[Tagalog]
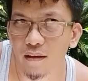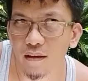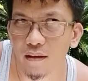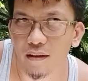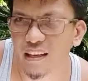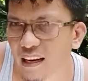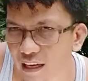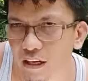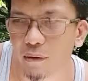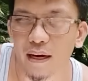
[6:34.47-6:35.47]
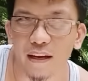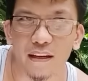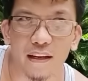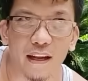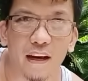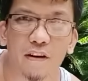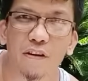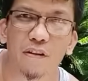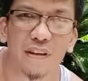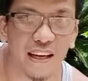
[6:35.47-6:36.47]
ginagawa rin nila
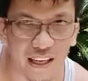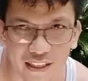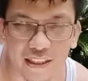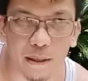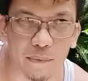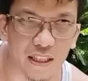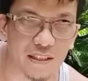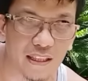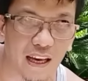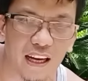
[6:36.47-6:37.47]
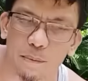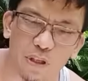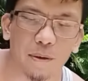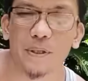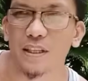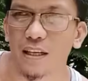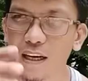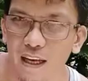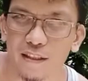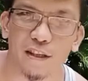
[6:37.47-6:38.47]
or nangi-scam din sila. Alam niyo na basta
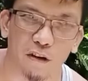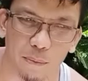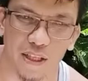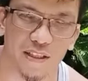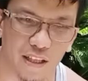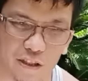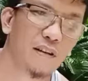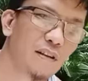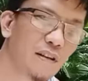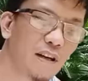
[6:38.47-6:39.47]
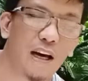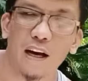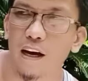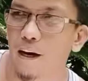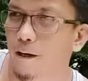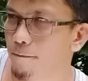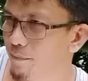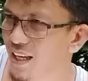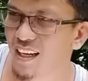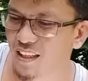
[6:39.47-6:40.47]
nagalit sa comment section, uh,
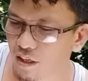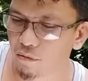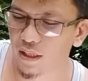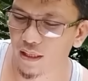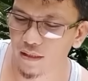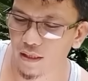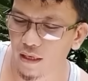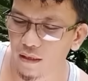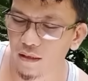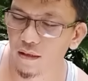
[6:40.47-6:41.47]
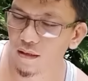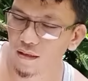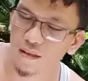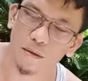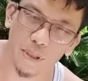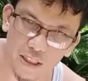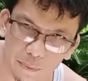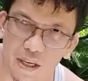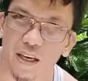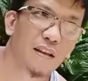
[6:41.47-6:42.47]
galit kay Juan Dilasag. Ibig
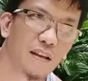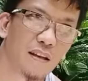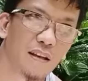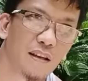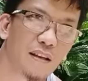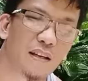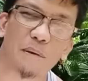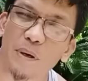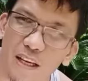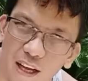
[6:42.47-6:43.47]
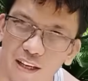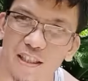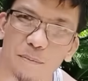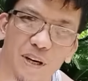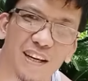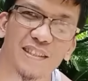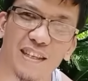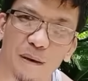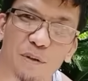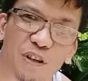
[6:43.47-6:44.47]
sabihin, kabilang sa mga
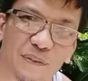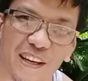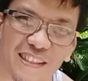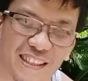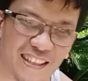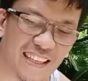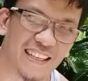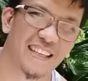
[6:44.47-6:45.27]
scam university.